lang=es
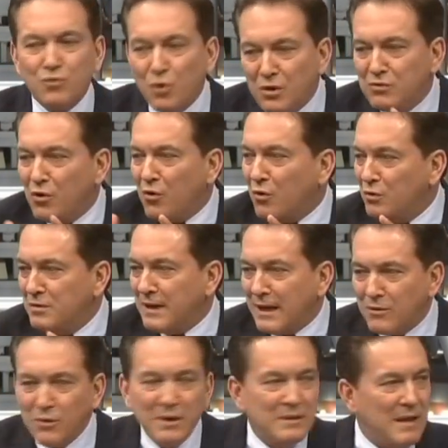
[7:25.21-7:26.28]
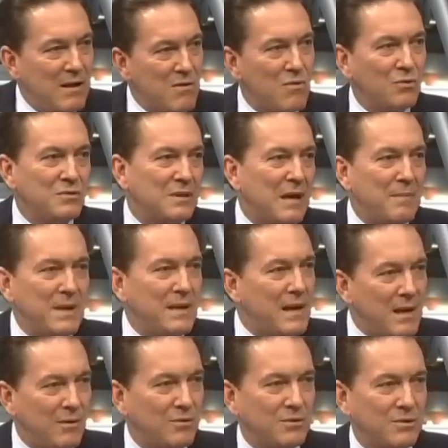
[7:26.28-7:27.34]
Todos esos contratos están
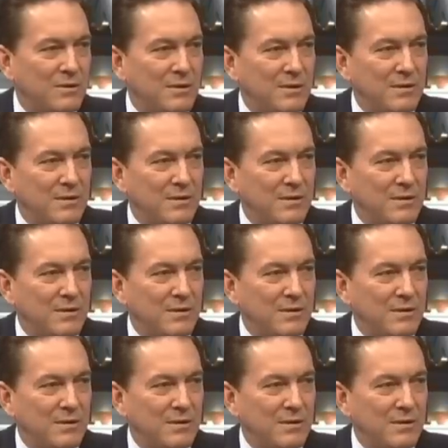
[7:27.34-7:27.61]
contaminados.